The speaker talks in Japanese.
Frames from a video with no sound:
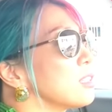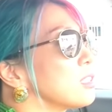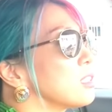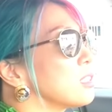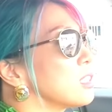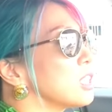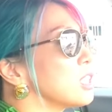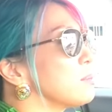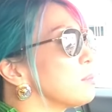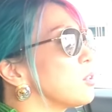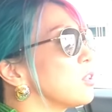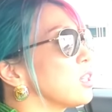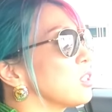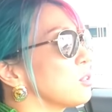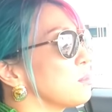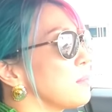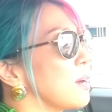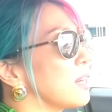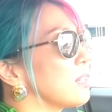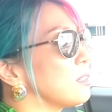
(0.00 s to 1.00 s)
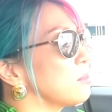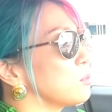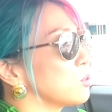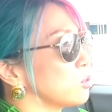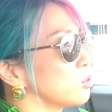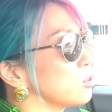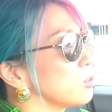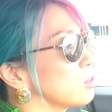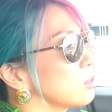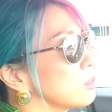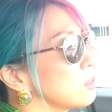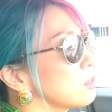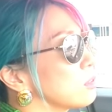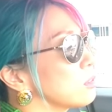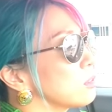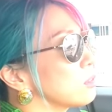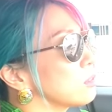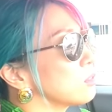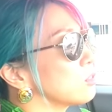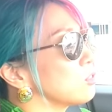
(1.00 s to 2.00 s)
シボレのマリブ
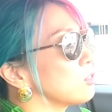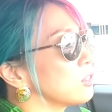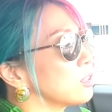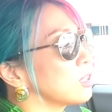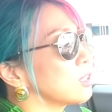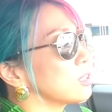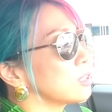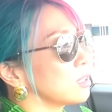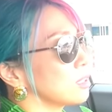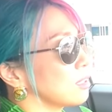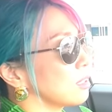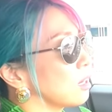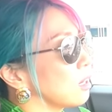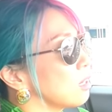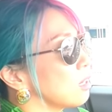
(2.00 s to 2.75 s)
運転してた。